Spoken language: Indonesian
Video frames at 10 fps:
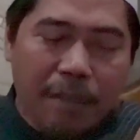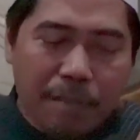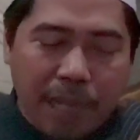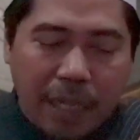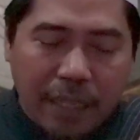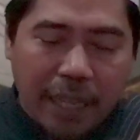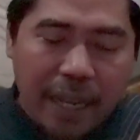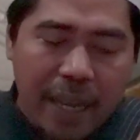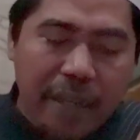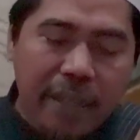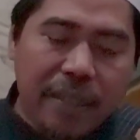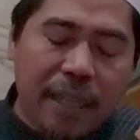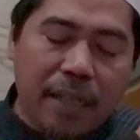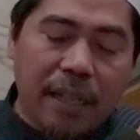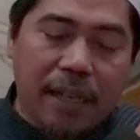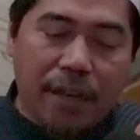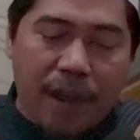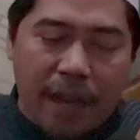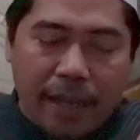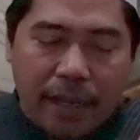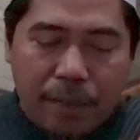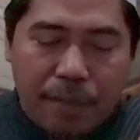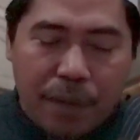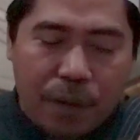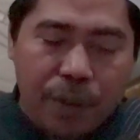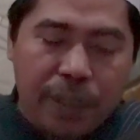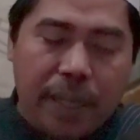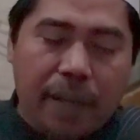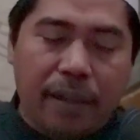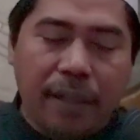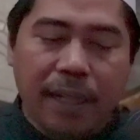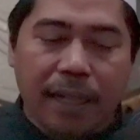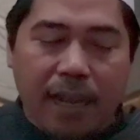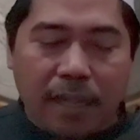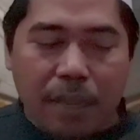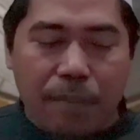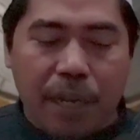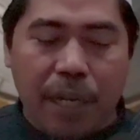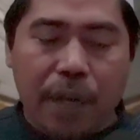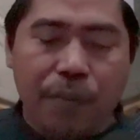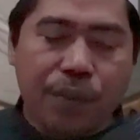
meriatkan hadis dari Sayyidina Wa'il bin Hujar Kata beliau,